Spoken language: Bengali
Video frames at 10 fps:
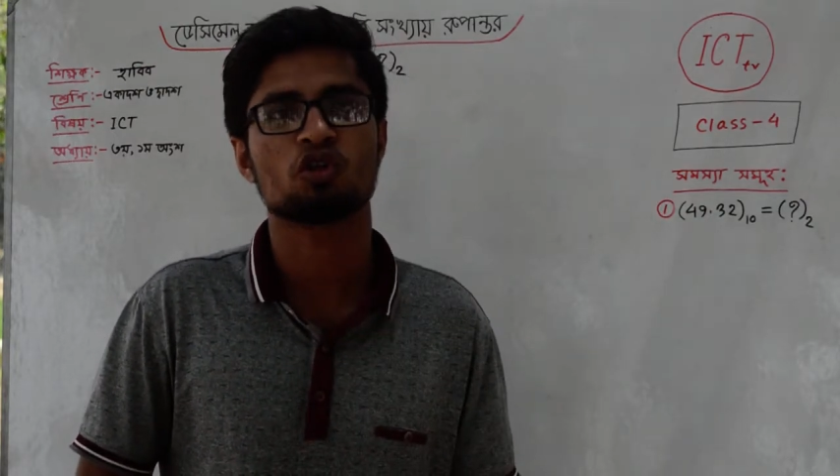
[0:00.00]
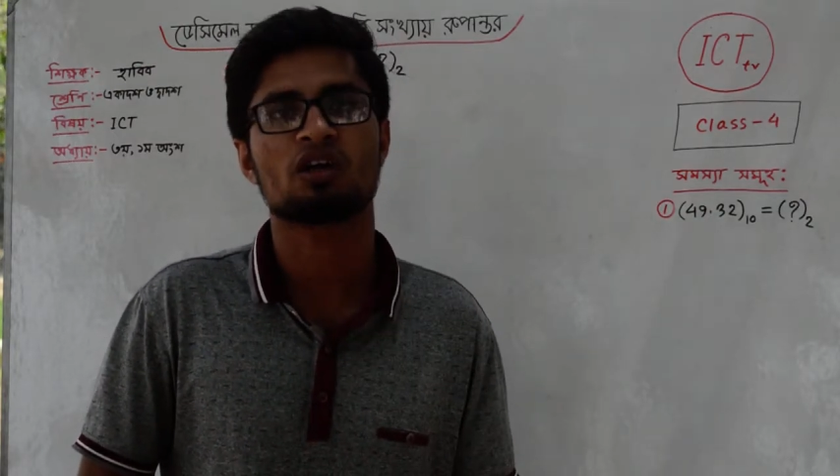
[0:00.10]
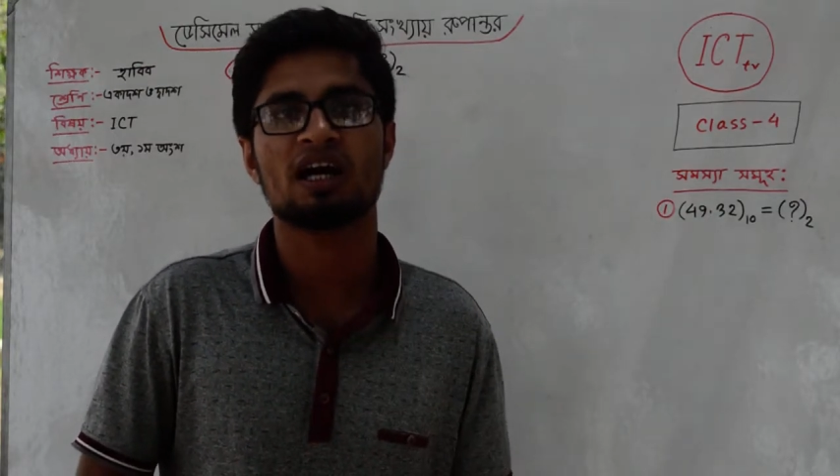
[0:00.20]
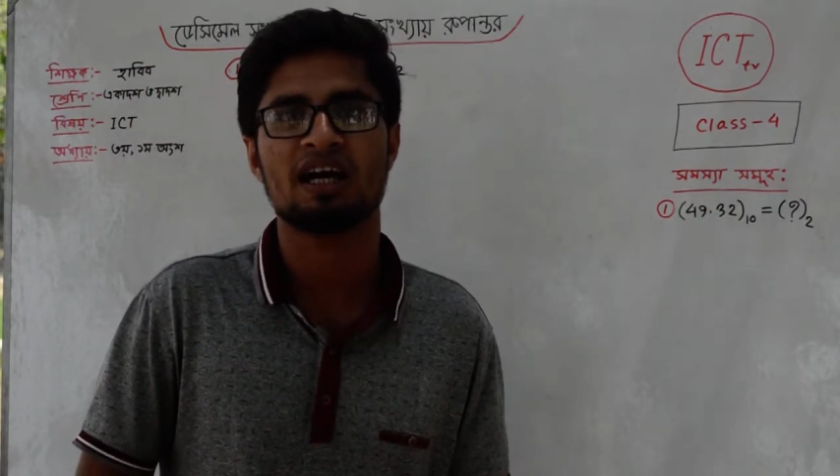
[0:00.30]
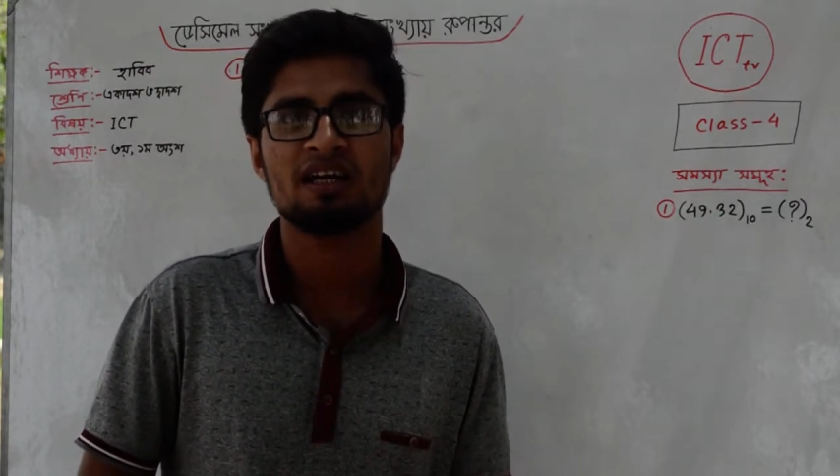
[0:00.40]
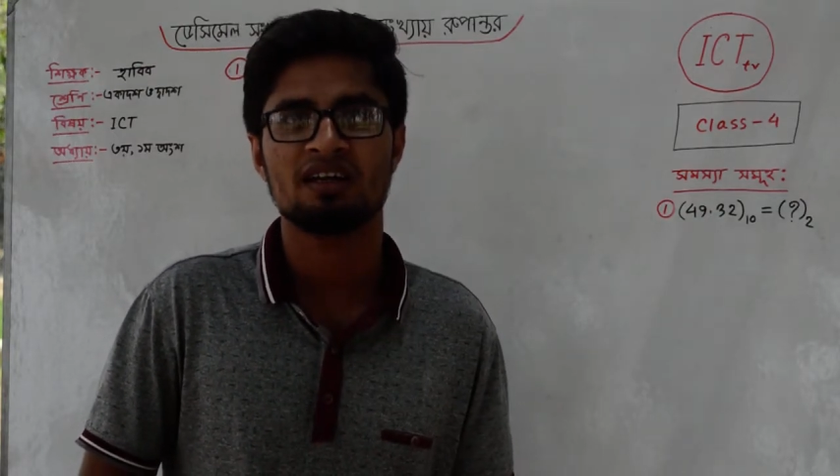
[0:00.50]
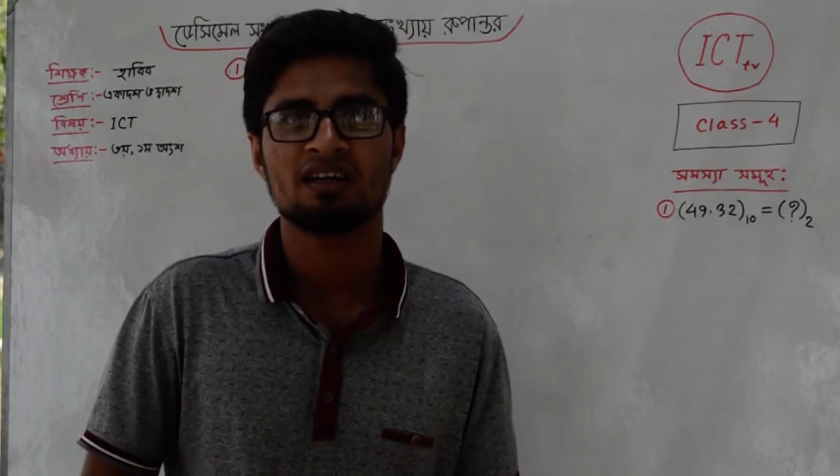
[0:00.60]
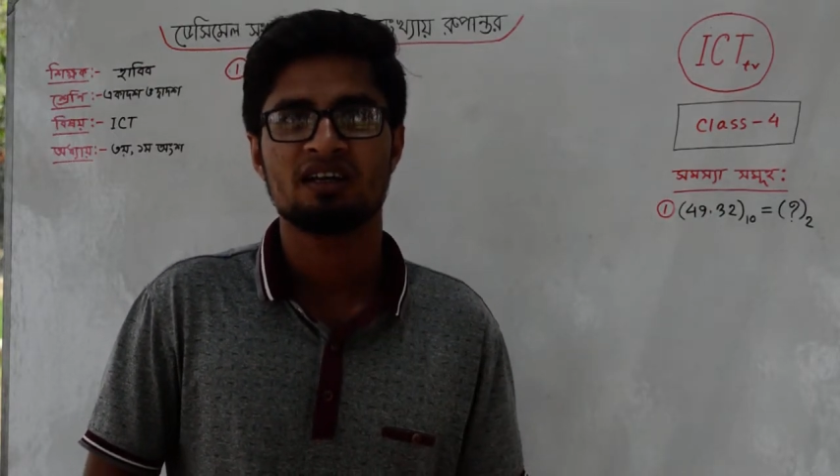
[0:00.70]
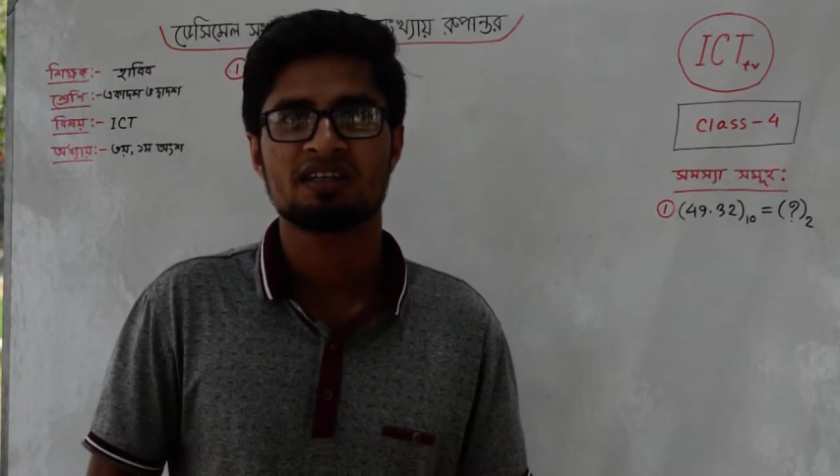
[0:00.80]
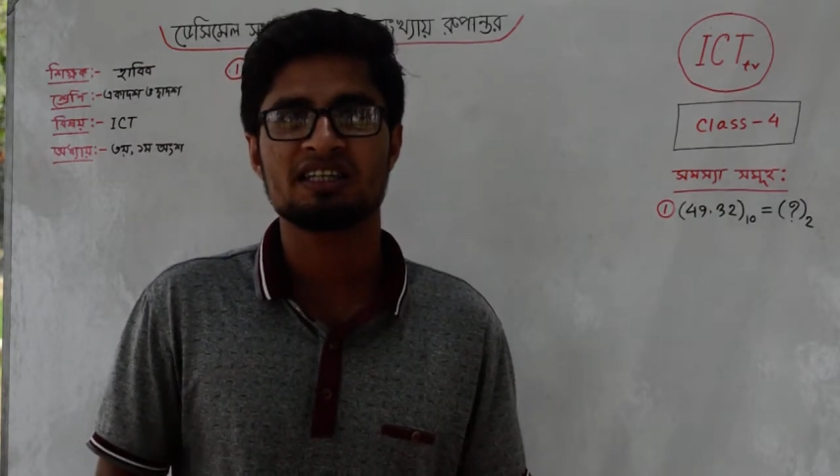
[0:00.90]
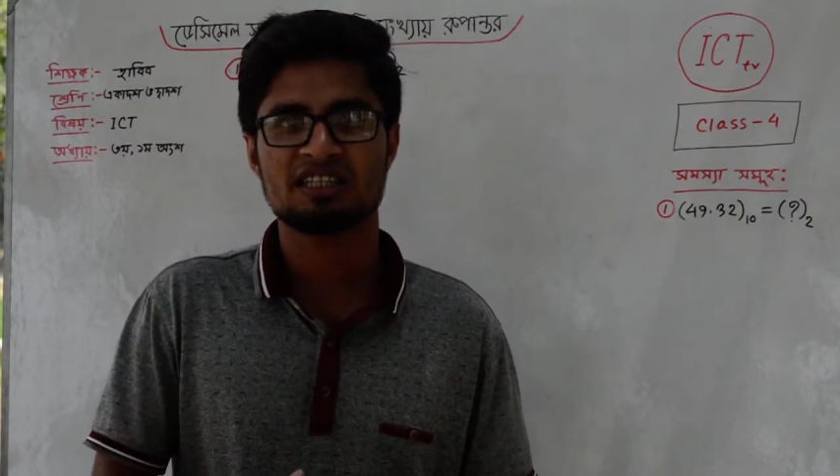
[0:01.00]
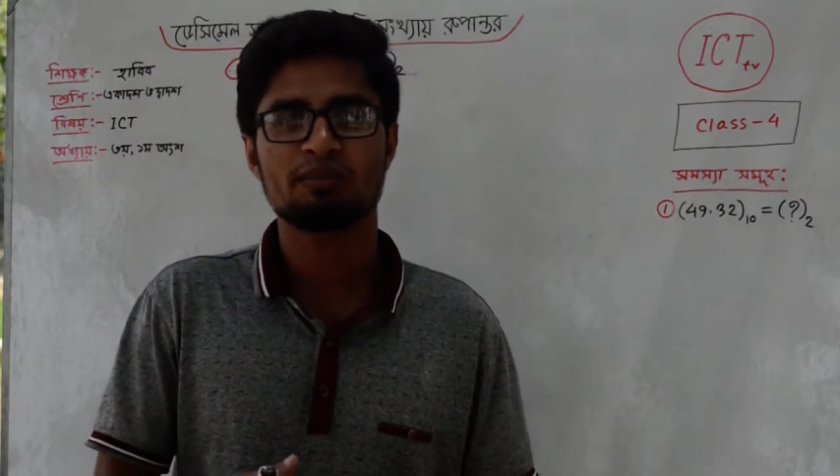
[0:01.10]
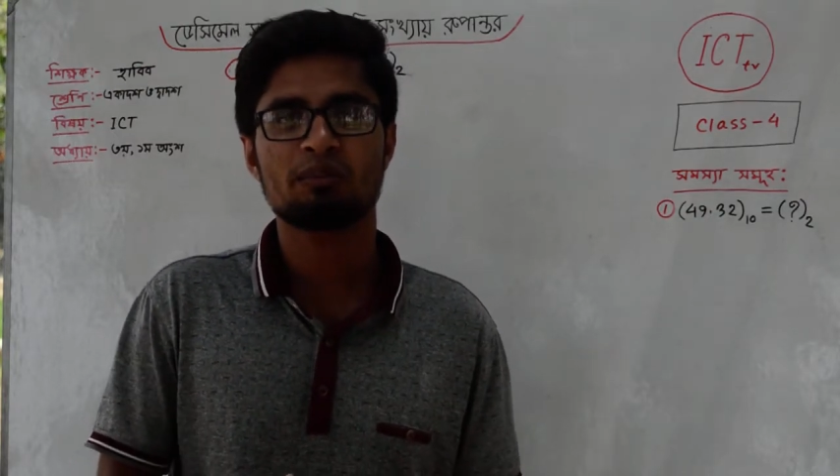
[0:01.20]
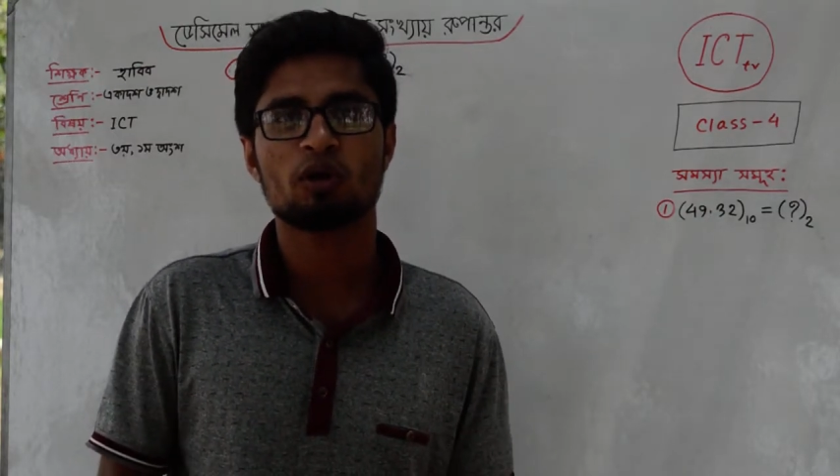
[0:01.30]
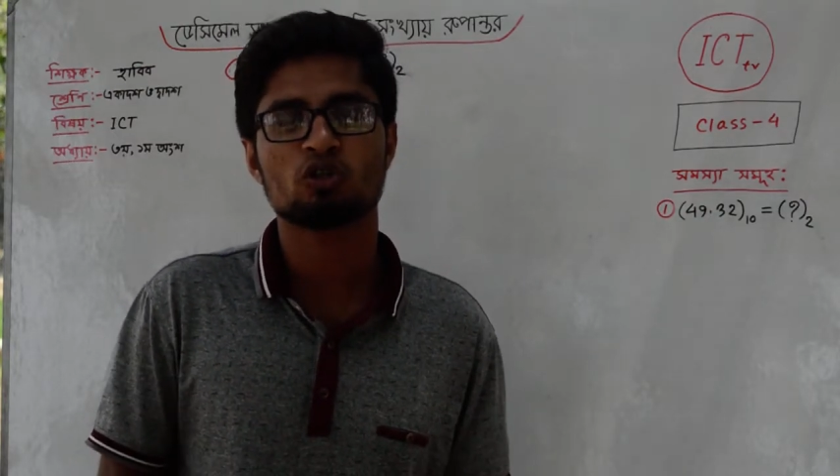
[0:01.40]
সংখ্যায়
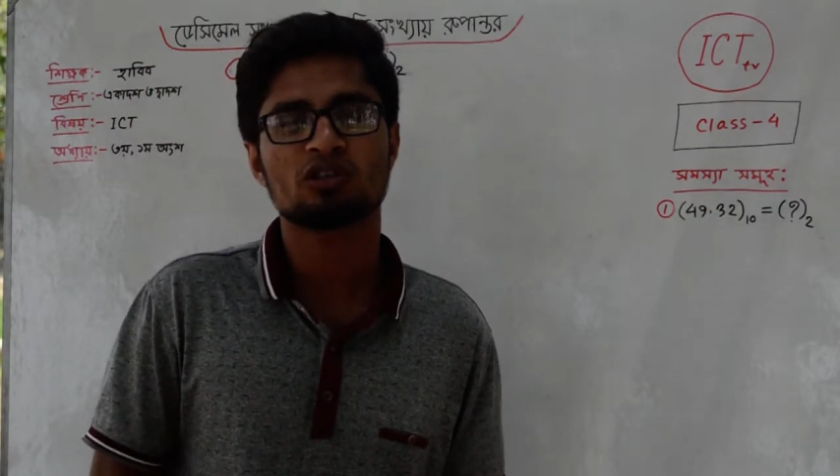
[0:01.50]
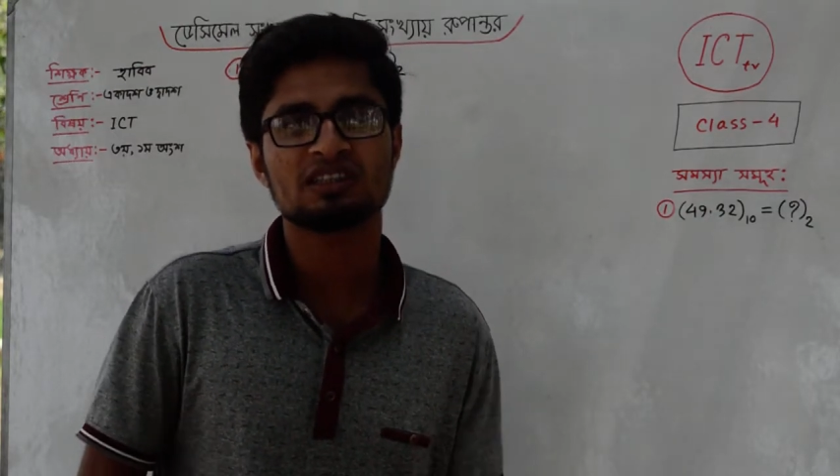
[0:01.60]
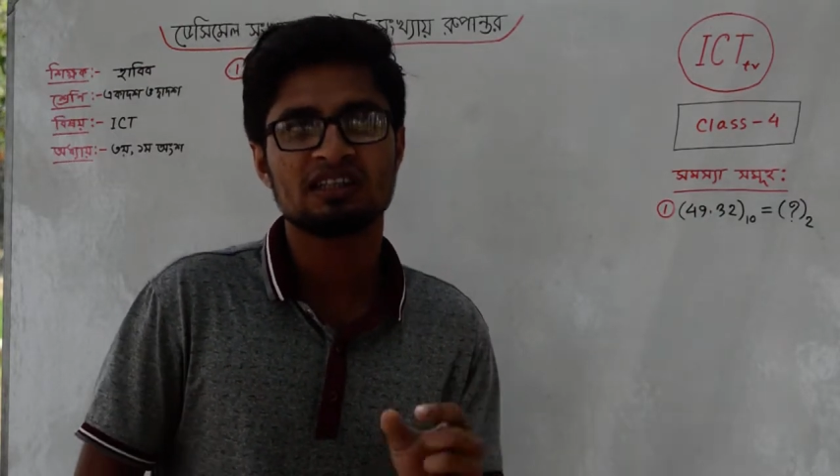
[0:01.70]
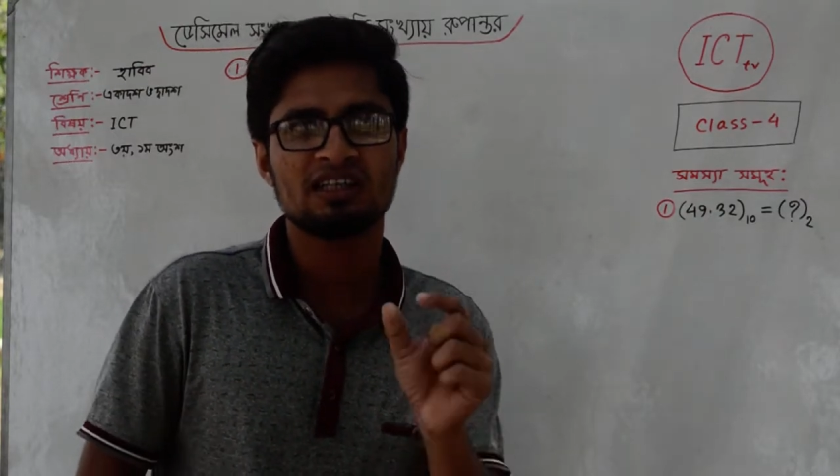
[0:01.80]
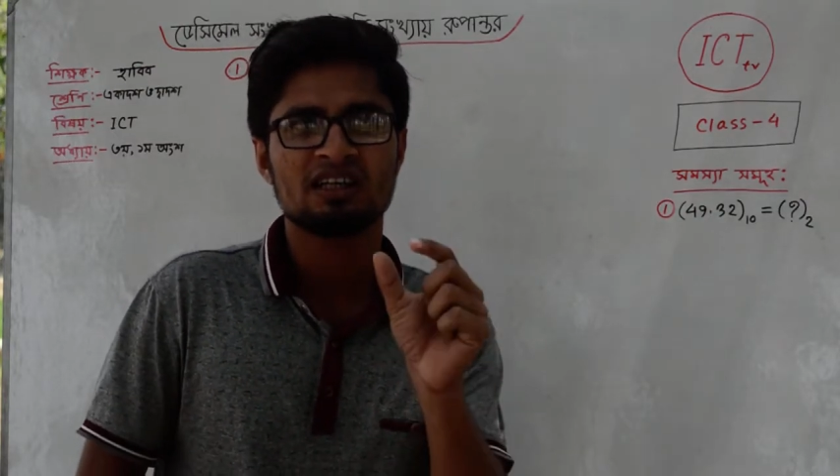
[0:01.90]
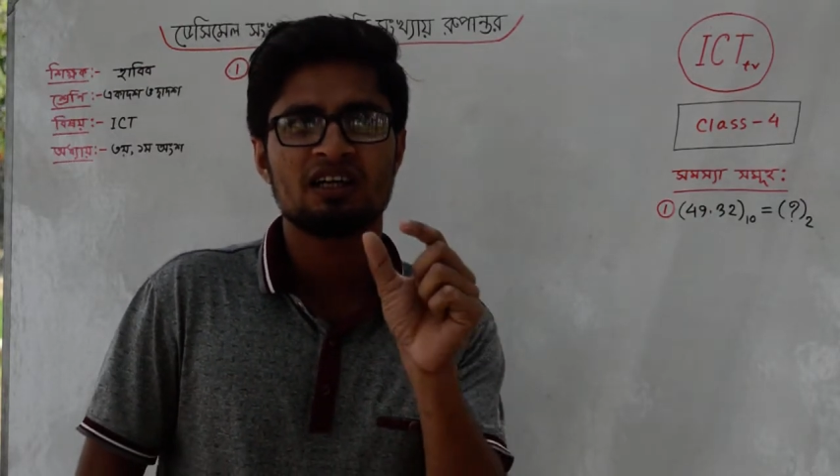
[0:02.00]
ডেসিমেল পদ্ধতিতে